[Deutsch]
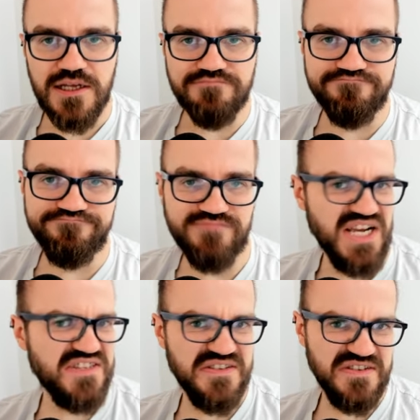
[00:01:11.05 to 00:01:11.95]
hm,
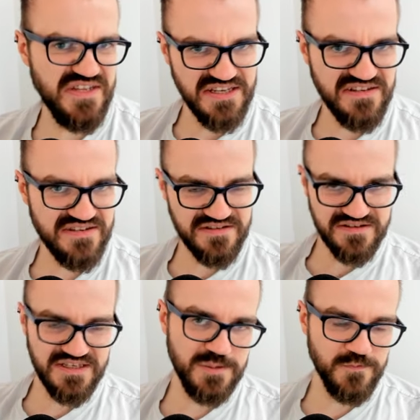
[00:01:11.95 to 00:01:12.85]

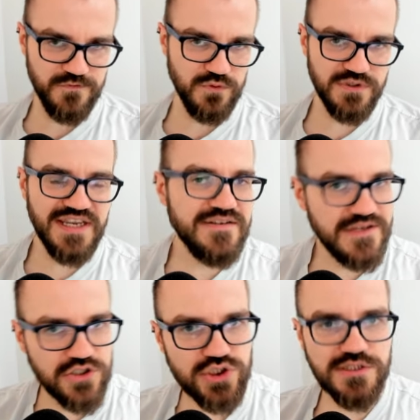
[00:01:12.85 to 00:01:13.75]
Assistenzsystem für
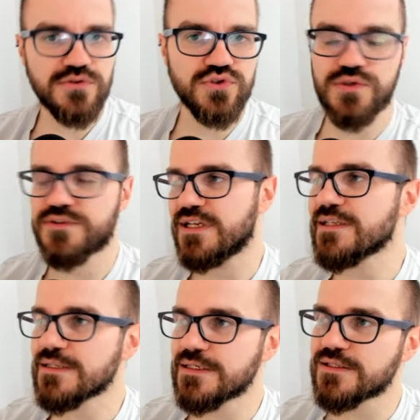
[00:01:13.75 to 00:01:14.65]
Texterstellung
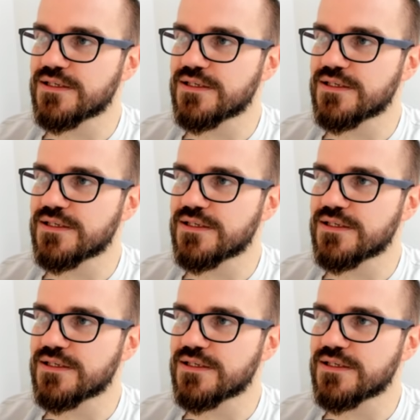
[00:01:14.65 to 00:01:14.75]
schlussendlich.